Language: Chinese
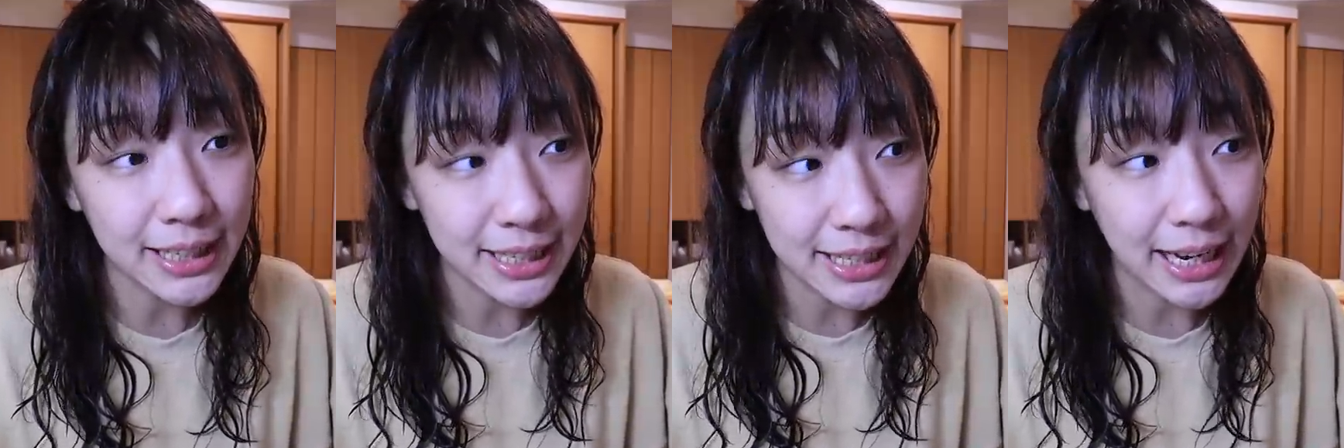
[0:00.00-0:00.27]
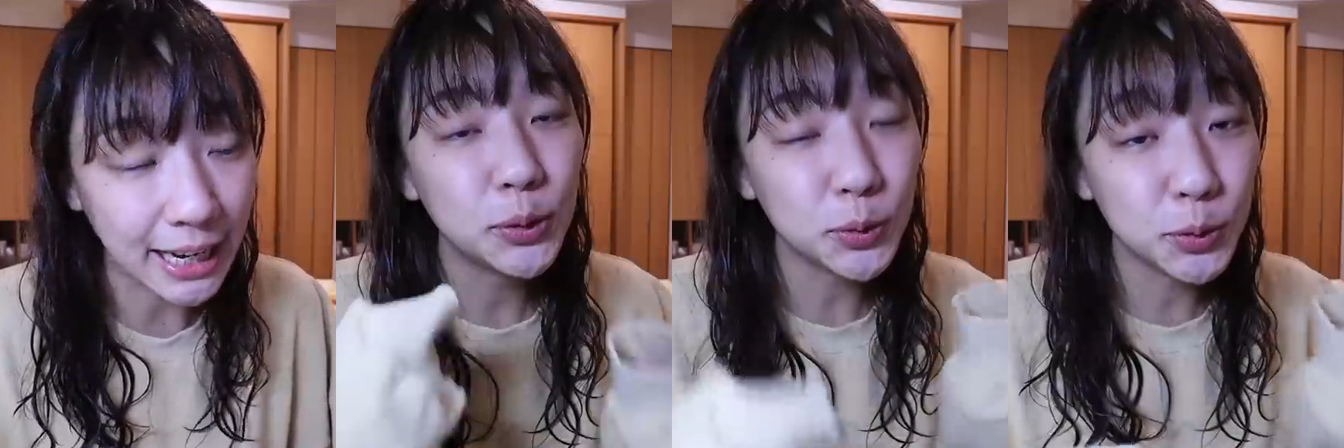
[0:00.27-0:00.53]
一起
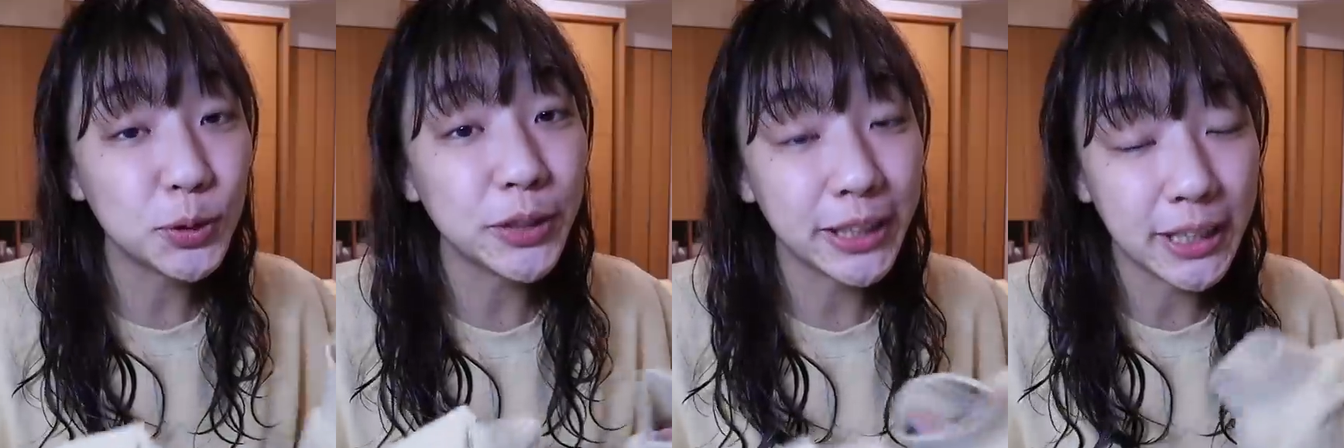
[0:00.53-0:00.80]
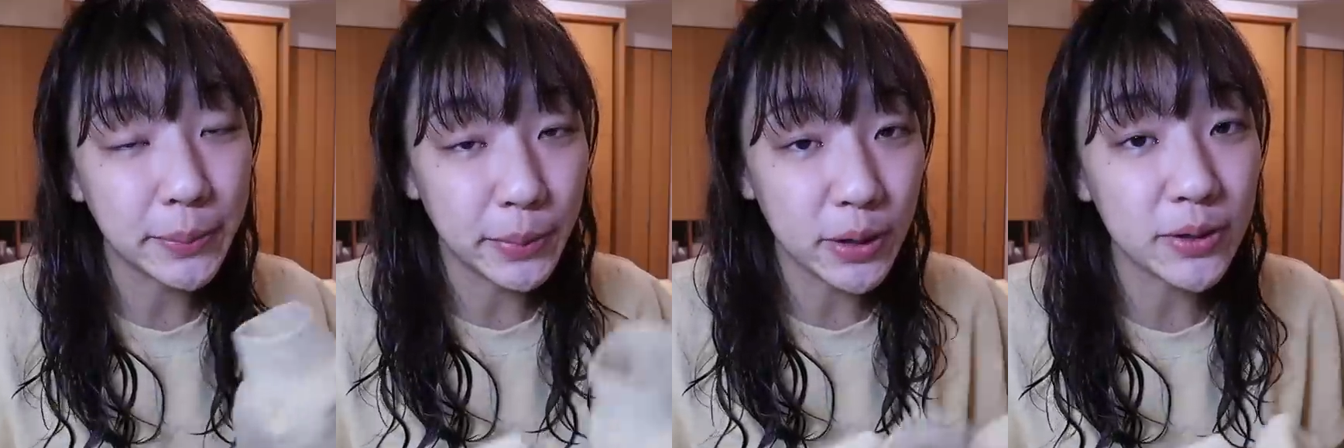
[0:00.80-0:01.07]
来度过一
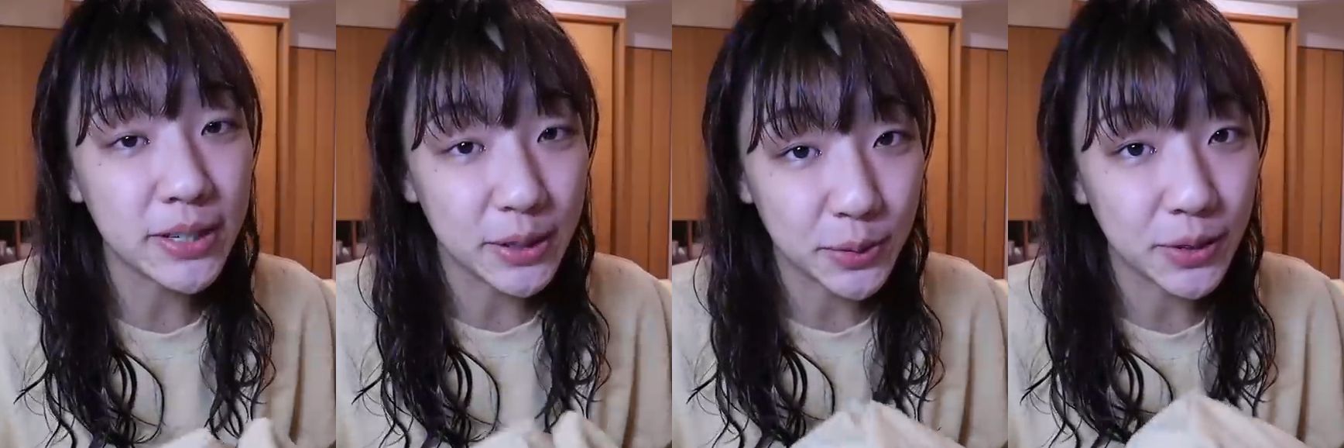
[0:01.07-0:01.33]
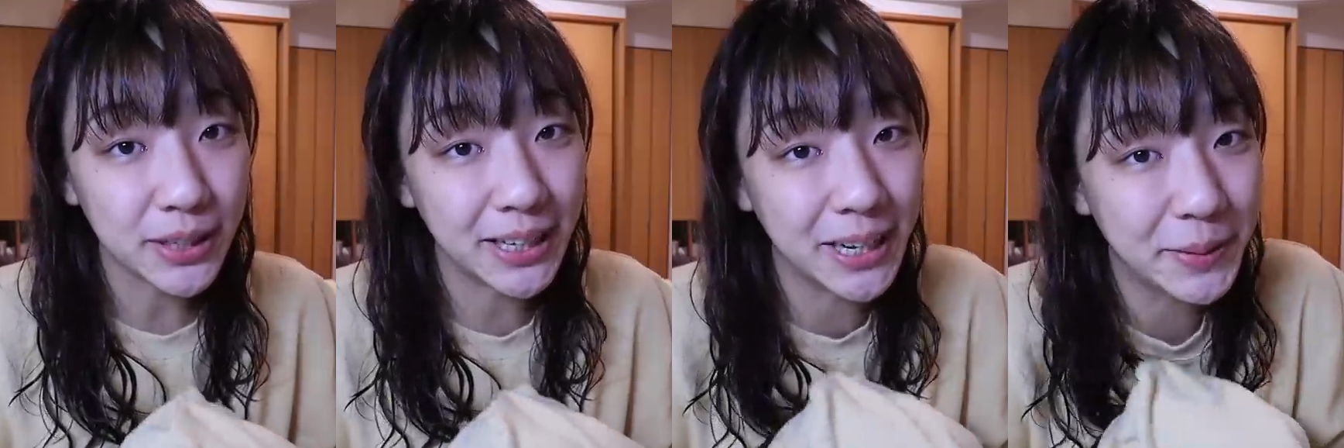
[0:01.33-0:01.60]
个没有人
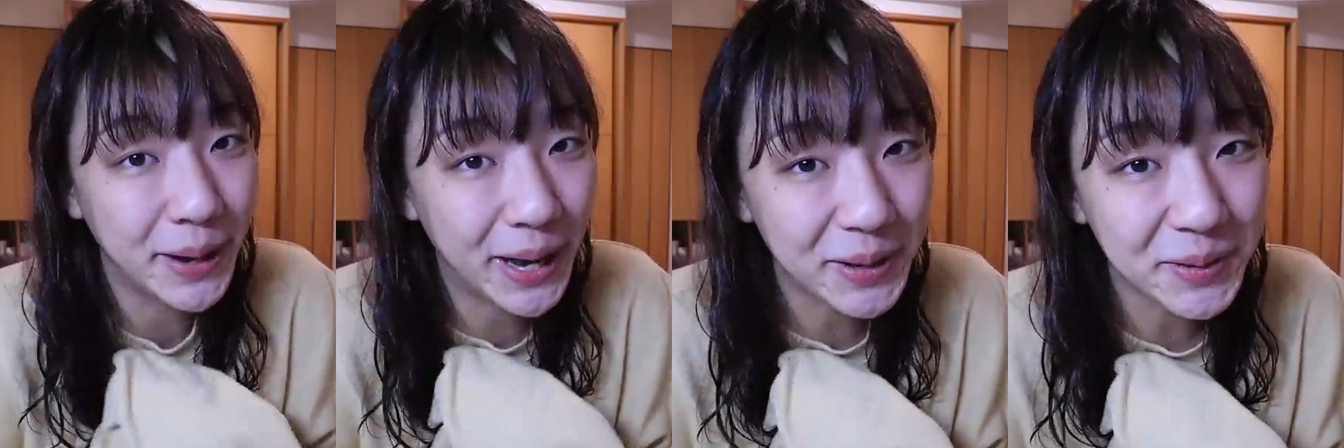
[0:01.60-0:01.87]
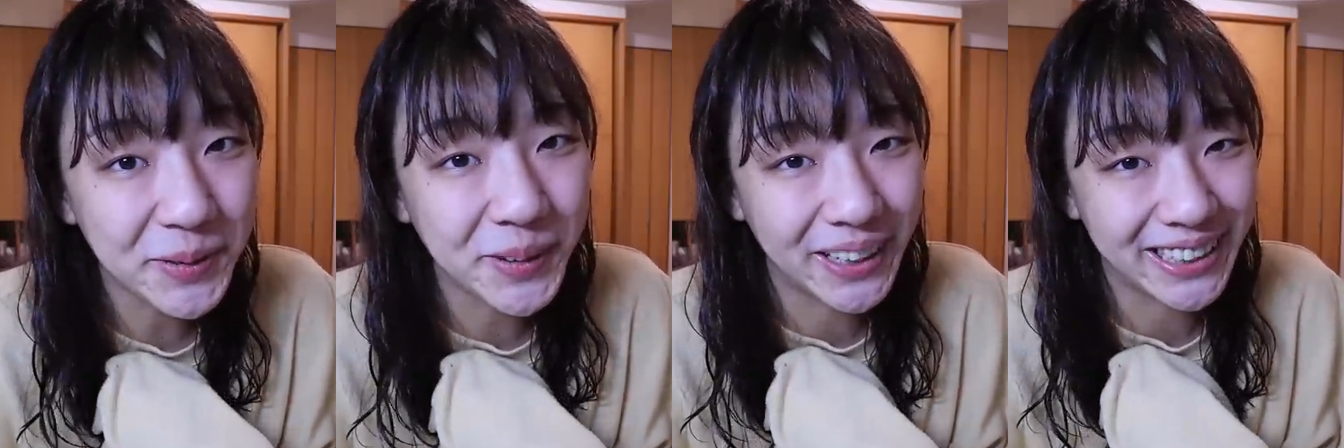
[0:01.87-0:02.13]
约的礼拜
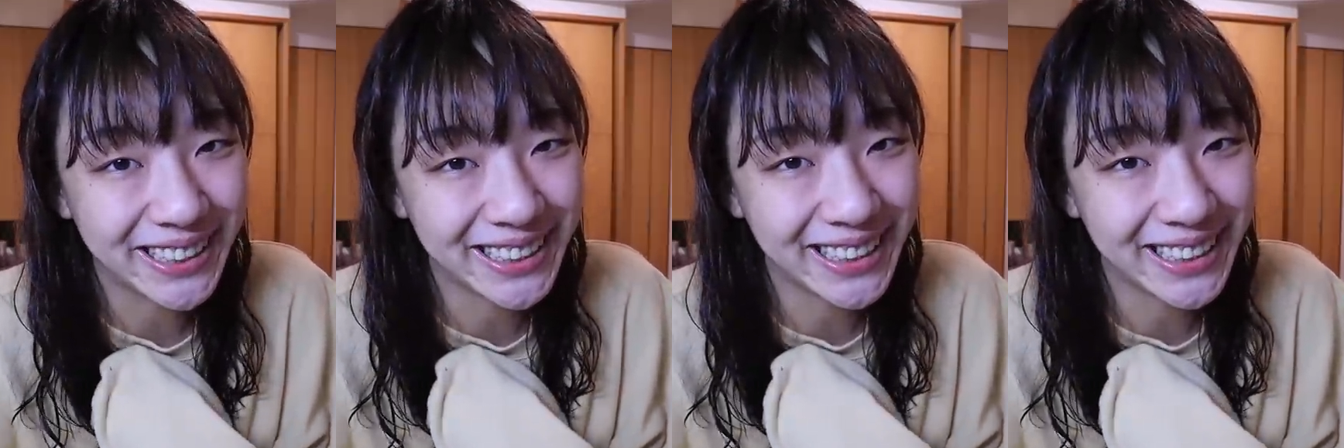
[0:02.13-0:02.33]
五晚